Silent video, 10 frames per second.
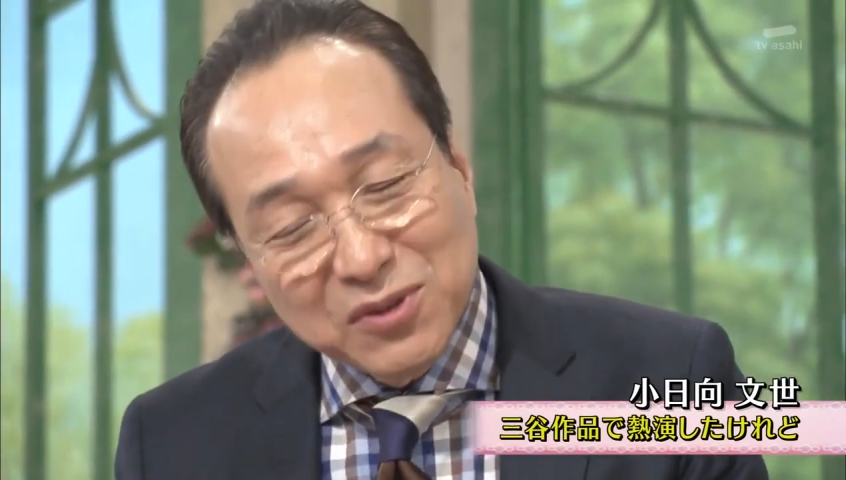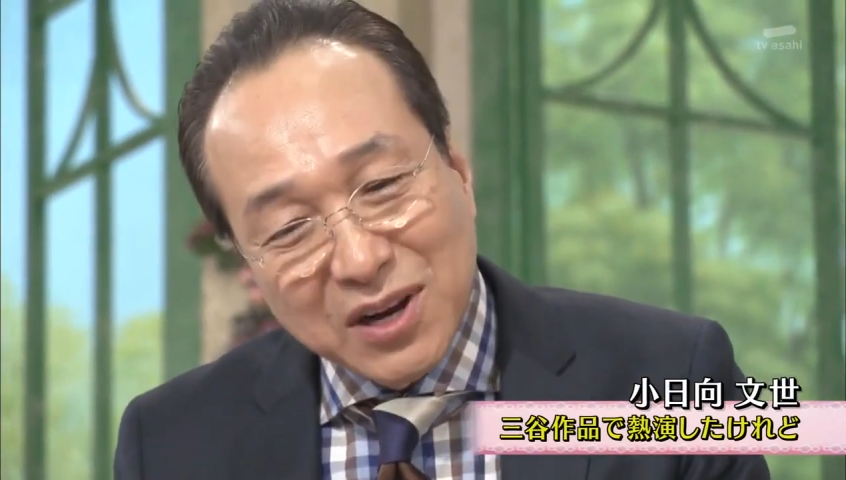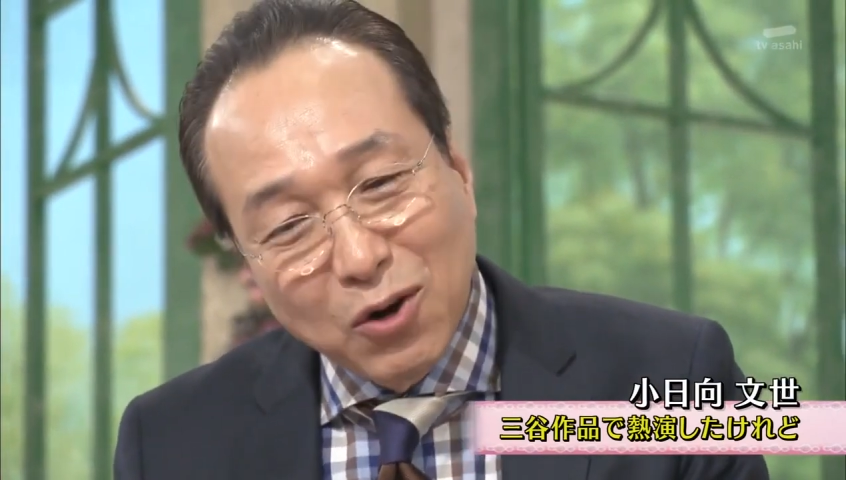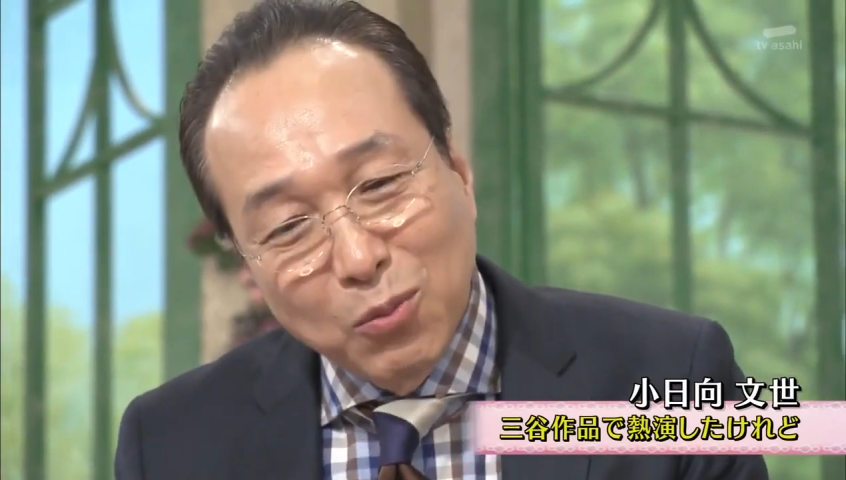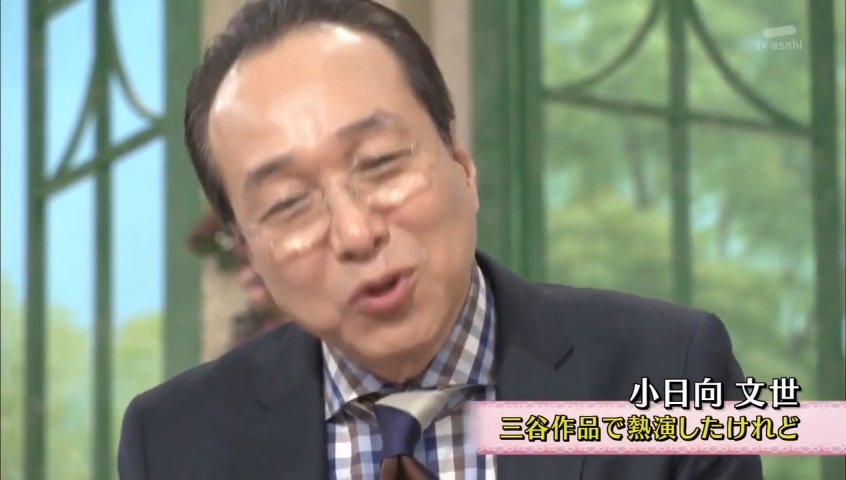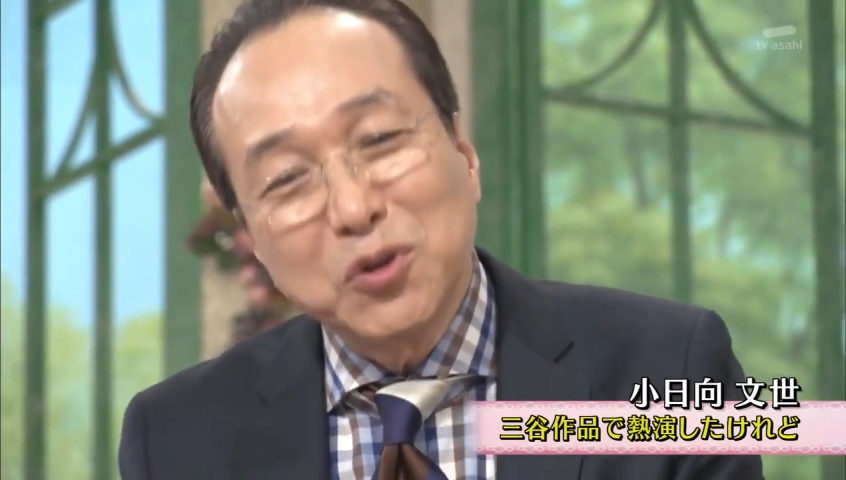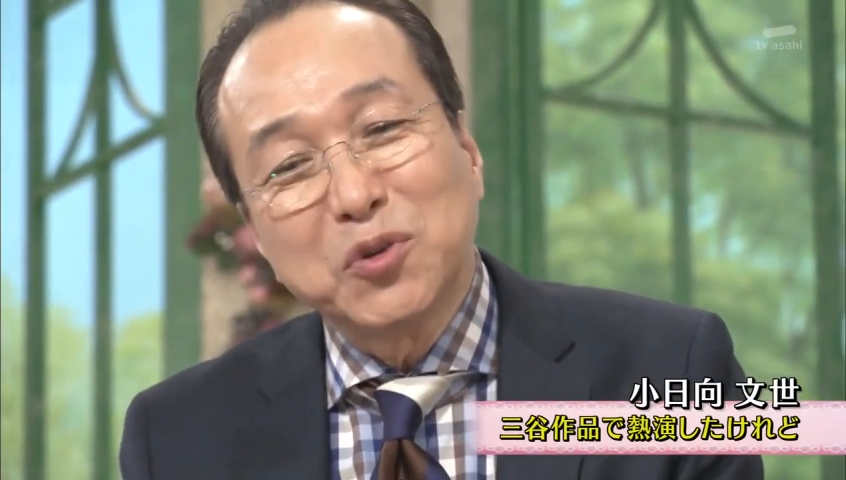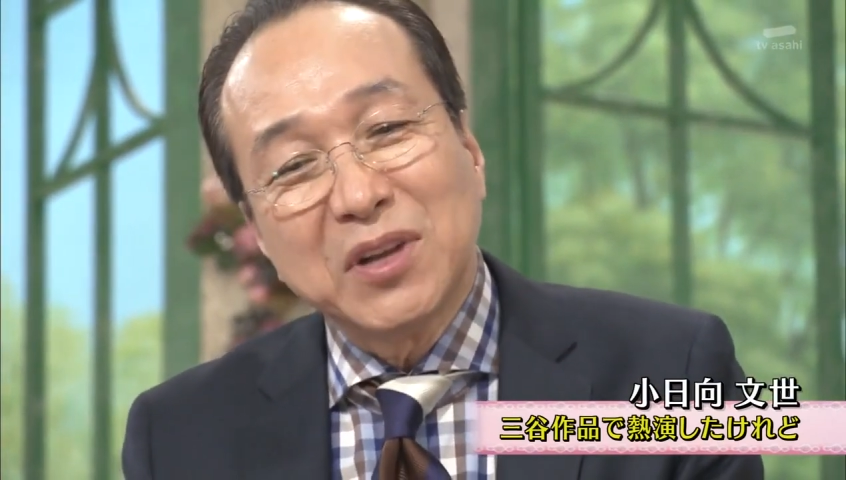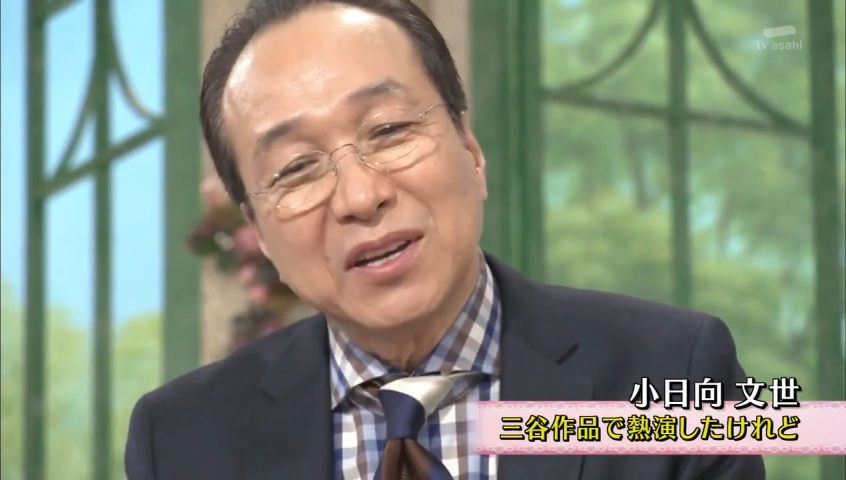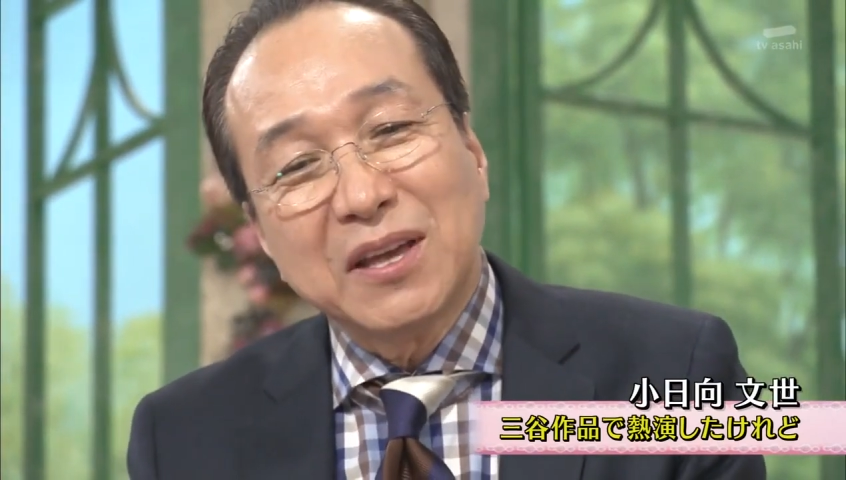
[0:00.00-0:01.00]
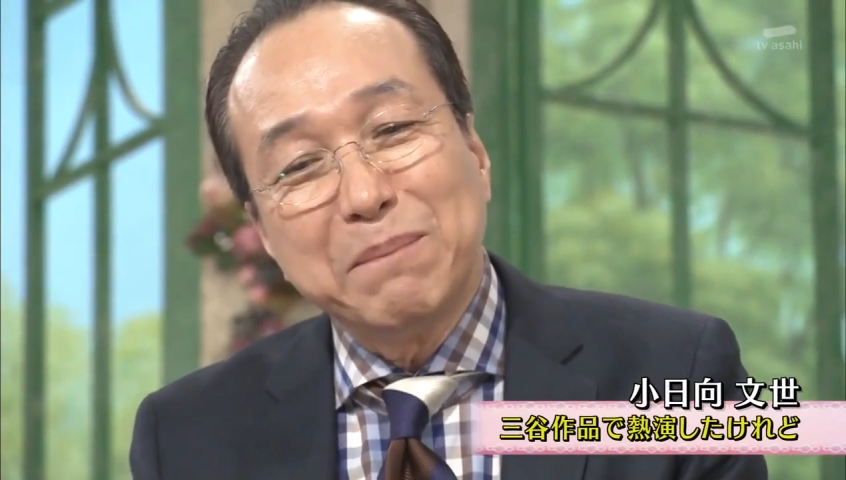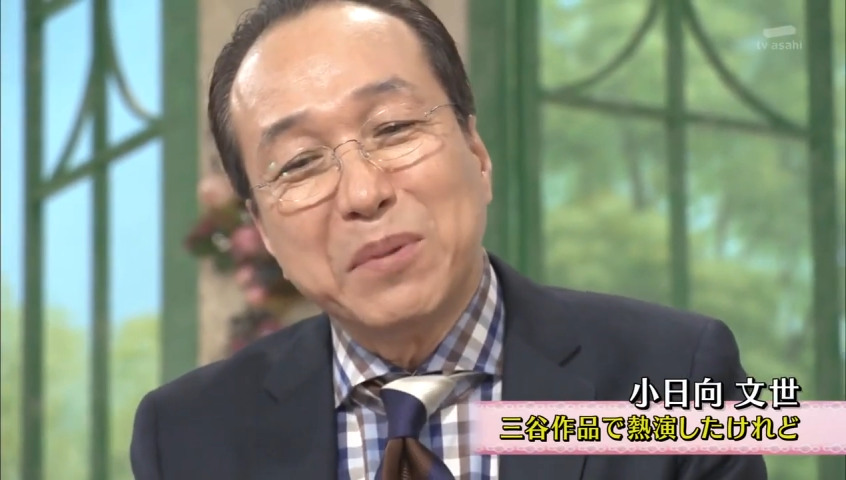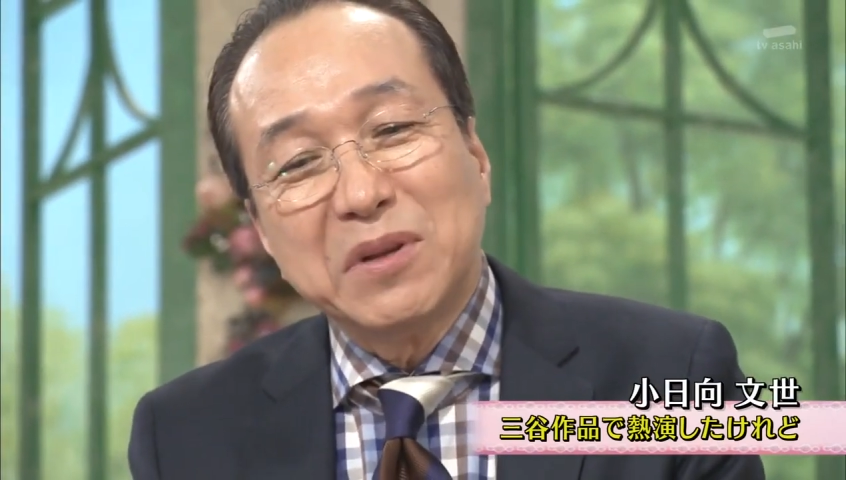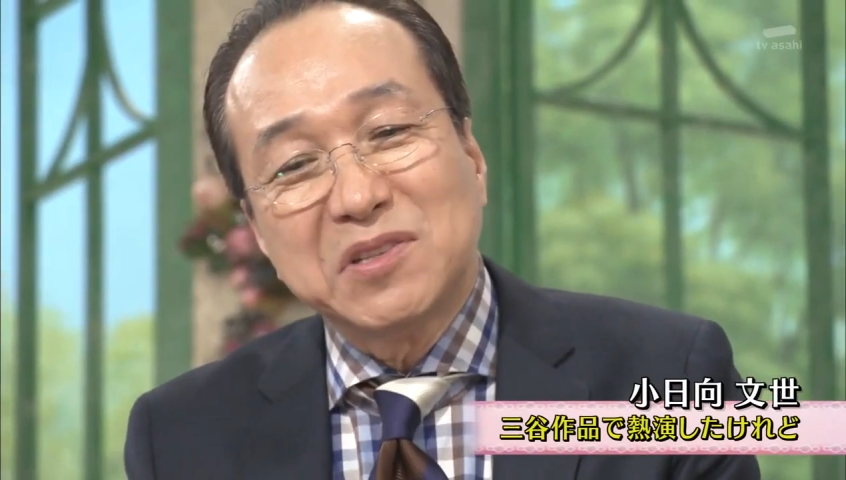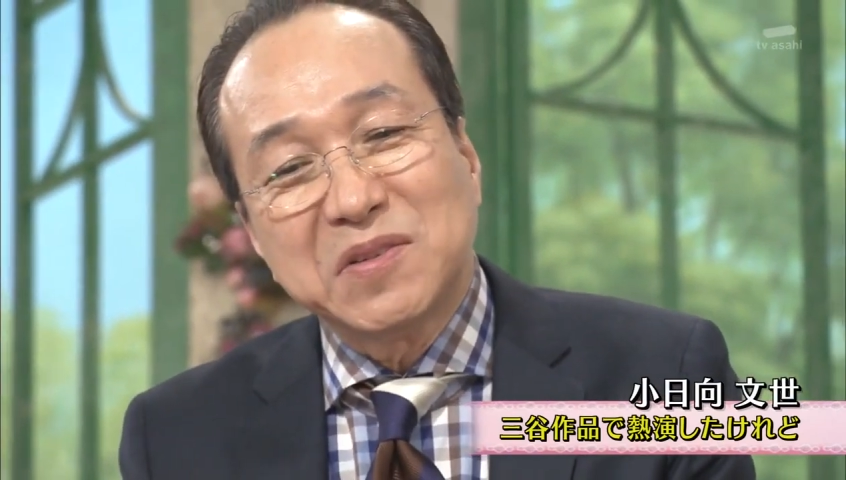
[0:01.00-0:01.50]
自分が思うよう
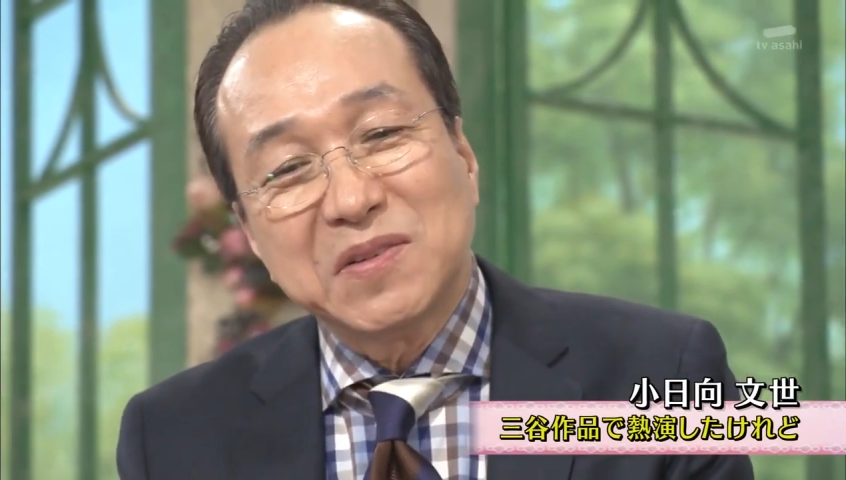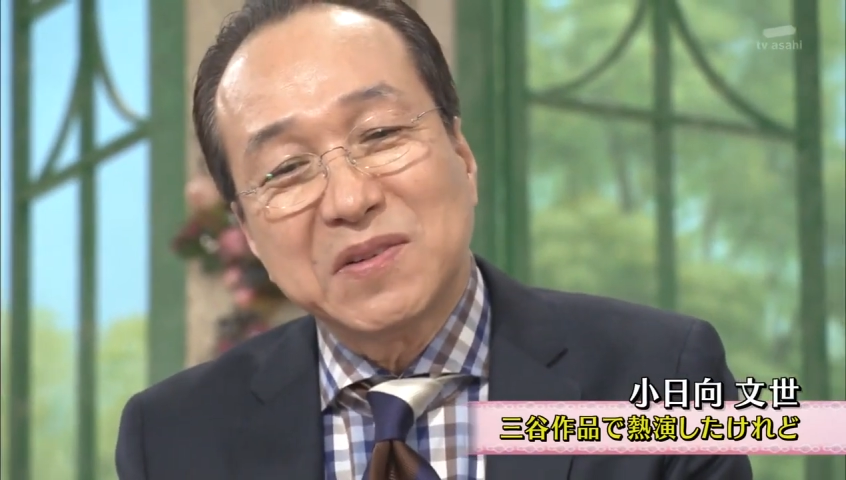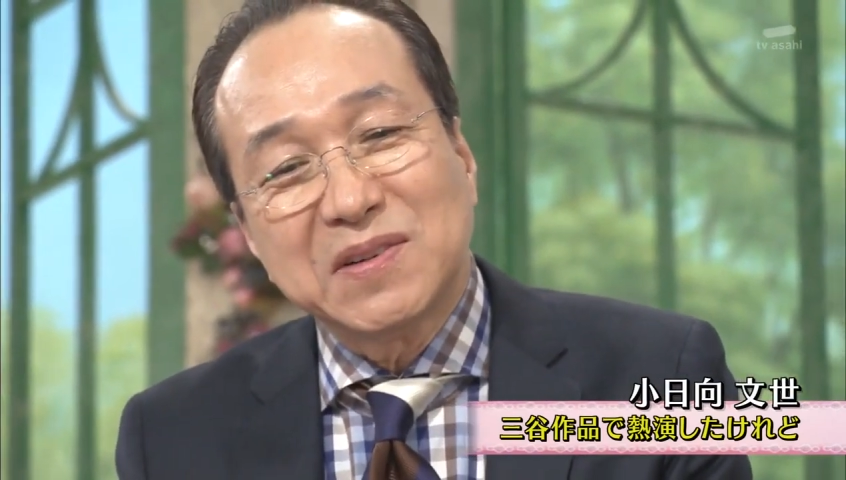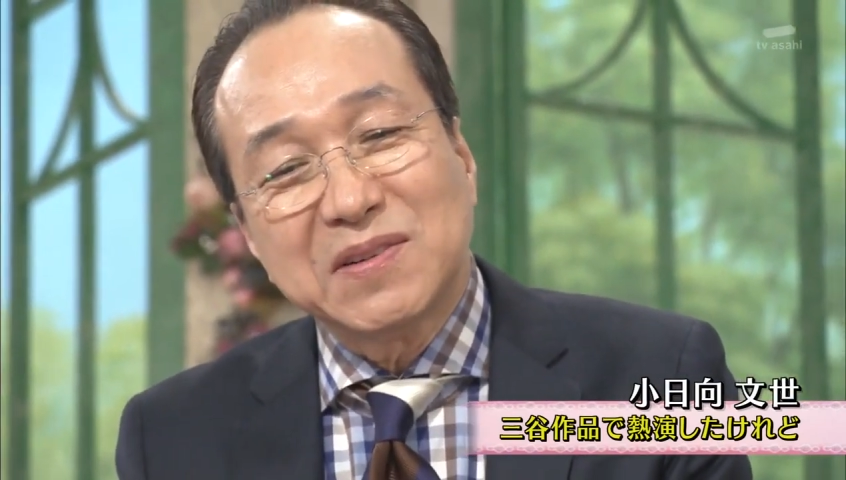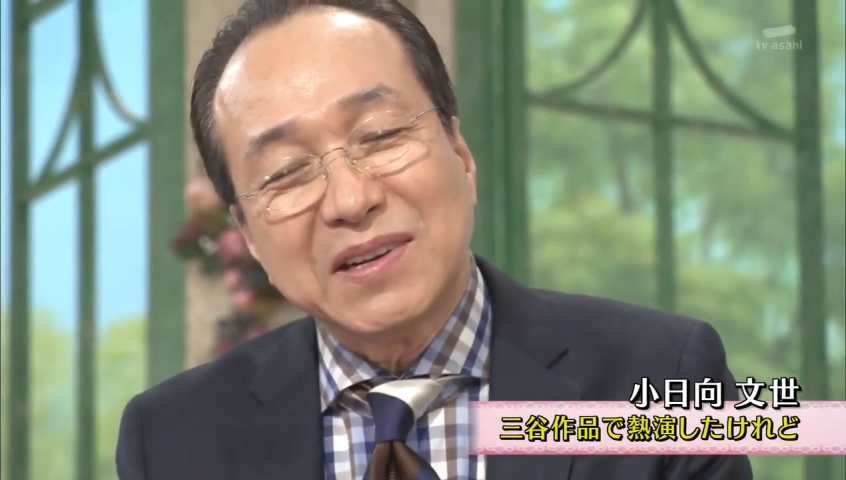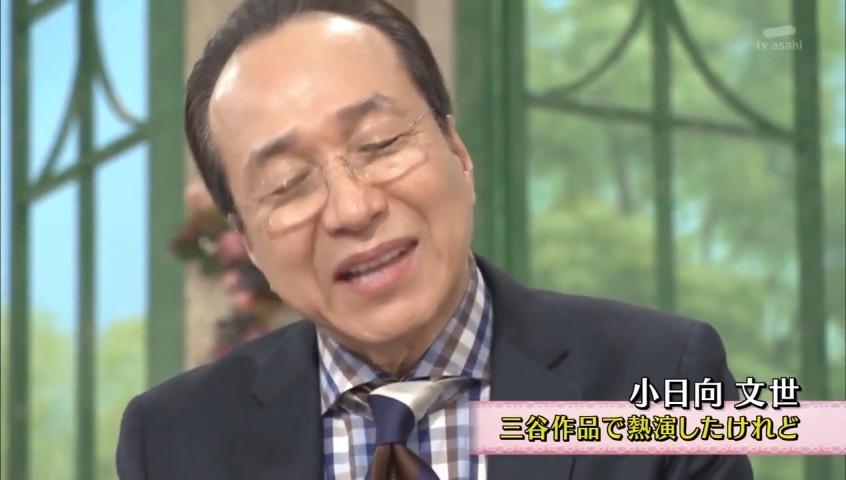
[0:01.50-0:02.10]
なゲッペルス